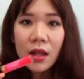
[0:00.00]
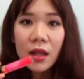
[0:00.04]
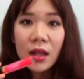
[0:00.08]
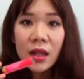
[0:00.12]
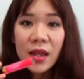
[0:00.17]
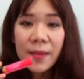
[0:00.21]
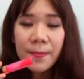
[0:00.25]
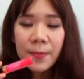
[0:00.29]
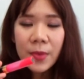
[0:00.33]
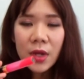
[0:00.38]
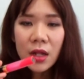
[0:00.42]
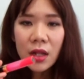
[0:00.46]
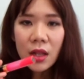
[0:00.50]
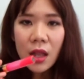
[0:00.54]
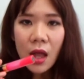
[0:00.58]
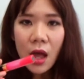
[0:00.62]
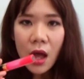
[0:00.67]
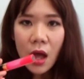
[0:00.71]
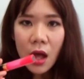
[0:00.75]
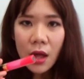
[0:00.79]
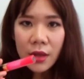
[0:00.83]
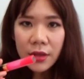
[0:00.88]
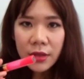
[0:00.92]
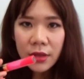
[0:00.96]
lip
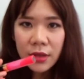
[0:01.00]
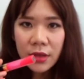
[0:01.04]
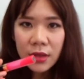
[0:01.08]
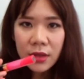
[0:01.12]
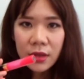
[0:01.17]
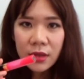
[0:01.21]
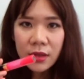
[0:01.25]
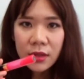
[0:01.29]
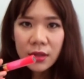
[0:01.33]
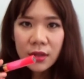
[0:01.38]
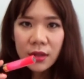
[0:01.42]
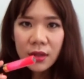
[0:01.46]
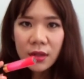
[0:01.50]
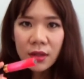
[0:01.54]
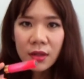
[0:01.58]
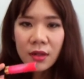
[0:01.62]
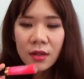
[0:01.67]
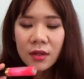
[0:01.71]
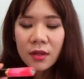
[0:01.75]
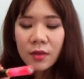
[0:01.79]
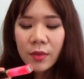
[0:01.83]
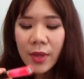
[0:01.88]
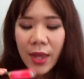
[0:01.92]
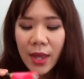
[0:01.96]
gloss
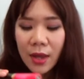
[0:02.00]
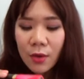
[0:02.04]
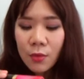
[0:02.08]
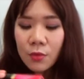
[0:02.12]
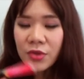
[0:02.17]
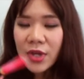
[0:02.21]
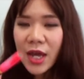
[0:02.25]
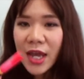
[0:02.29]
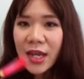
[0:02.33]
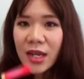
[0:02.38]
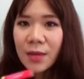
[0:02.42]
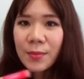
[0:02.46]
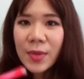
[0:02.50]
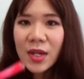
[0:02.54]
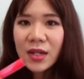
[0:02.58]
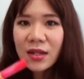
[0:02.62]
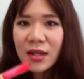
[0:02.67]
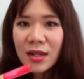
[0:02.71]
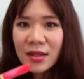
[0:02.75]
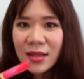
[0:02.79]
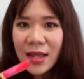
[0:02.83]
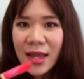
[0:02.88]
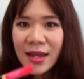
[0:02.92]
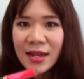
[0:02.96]
คงใช้กันมา
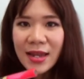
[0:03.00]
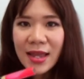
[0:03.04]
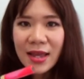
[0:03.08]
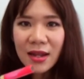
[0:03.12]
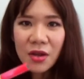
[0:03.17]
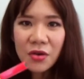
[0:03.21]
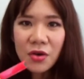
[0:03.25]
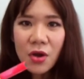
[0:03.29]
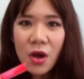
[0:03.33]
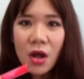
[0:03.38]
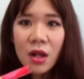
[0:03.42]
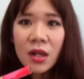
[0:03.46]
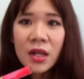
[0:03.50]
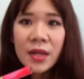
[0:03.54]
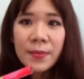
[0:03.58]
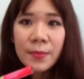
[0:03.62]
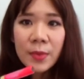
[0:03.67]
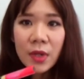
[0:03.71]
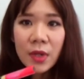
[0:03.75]
ตั้งแต่เด็กแล้วเนาะ lip